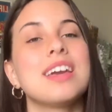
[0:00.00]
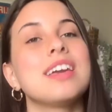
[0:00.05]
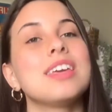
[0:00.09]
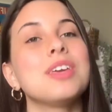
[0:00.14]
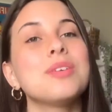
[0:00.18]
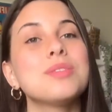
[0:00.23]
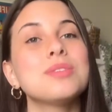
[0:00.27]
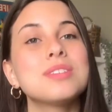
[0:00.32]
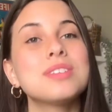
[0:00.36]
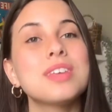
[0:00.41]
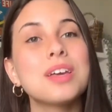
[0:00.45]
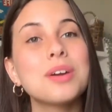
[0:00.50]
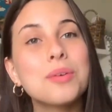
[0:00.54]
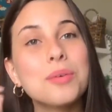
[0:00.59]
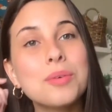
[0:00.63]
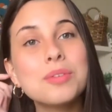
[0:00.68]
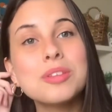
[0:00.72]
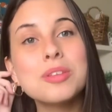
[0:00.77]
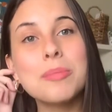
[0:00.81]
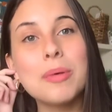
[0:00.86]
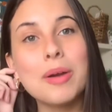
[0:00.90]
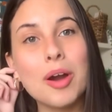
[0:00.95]
E o
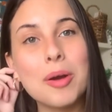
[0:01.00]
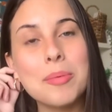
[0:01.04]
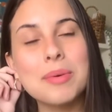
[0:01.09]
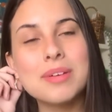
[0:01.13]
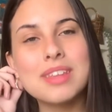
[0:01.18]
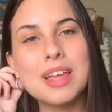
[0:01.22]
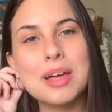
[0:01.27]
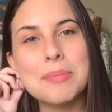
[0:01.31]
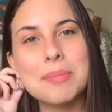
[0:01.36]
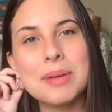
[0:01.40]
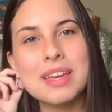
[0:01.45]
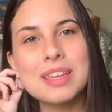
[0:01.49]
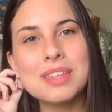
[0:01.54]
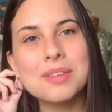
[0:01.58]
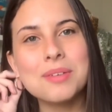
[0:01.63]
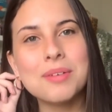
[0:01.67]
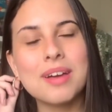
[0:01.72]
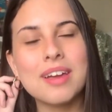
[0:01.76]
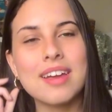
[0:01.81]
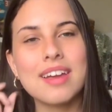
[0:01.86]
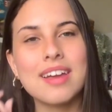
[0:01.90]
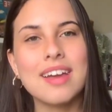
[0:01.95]
segundo maior mandamento
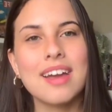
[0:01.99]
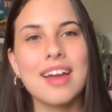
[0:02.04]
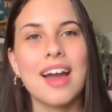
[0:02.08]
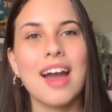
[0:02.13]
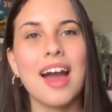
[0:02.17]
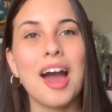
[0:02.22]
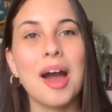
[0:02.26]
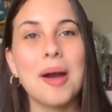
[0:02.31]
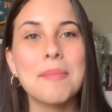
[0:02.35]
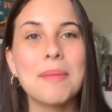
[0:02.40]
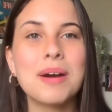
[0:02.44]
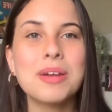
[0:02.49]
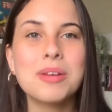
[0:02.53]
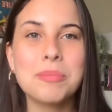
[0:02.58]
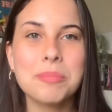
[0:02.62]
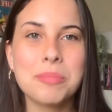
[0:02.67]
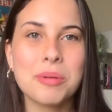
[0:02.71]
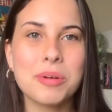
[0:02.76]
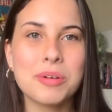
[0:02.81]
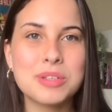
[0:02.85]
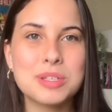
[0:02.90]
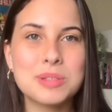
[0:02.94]
é amar o
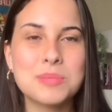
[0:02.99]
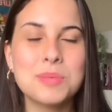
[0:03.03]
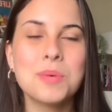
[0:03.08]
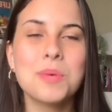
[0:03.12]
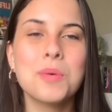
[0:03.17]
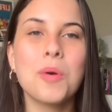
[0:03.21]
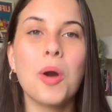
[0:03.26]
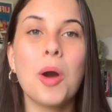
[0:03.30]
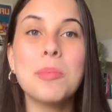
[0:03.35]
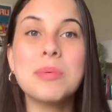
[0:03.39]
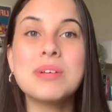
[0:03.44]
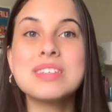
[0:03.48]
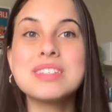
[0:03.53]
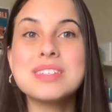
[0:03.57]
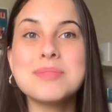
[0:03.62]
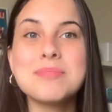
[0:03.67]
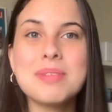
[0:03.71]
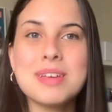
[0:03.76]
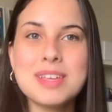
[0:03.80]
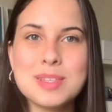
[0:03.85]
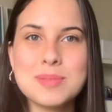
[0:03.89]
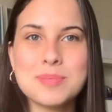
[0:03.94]
próximo como a si
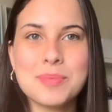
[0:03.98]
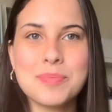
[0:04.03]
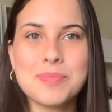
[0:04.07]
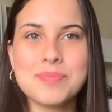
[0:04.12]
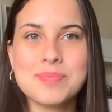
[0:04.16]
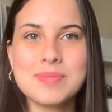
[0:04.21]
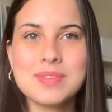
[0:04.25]
mesmo.